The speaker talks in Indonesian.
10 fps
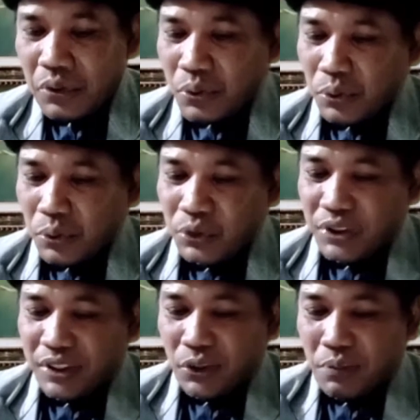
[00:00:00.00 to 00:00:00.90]

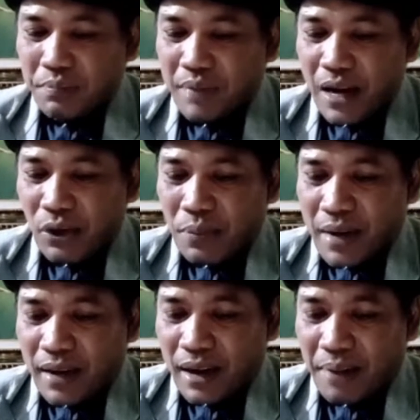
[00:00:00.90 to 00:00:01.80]
Kucium
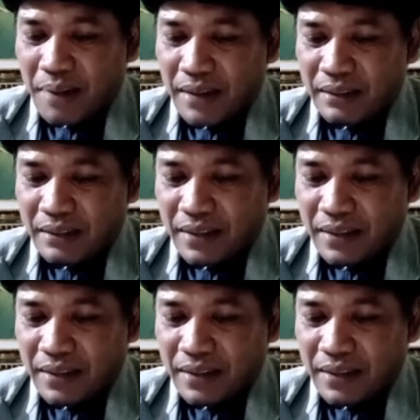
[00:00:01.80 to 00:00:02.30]
aroma rahmat,